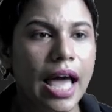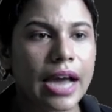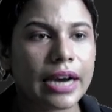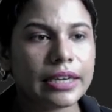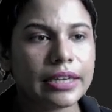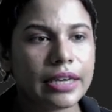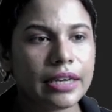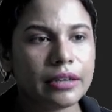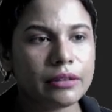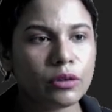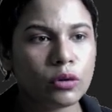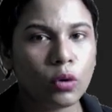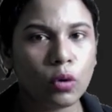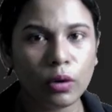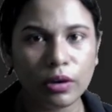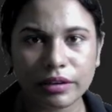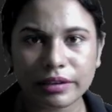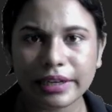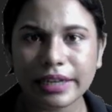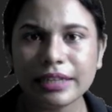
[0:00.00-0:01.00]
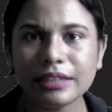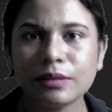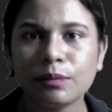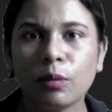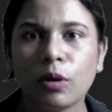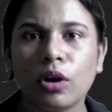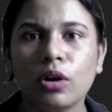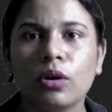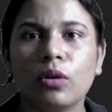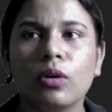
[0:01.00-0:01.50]
একটা কোল্ড ড্রিঙ্কস
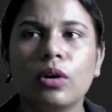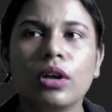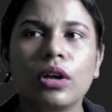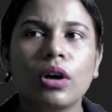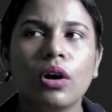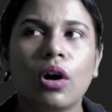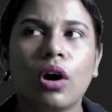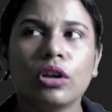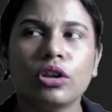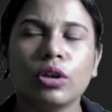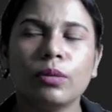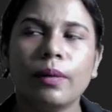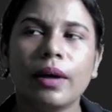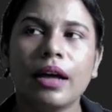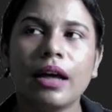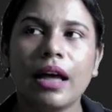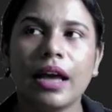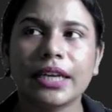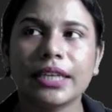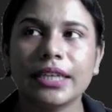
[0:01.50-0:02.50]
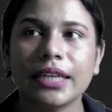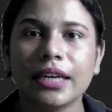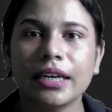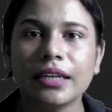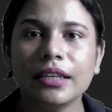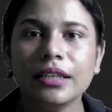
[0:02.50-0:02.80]
বলো অথবা একটা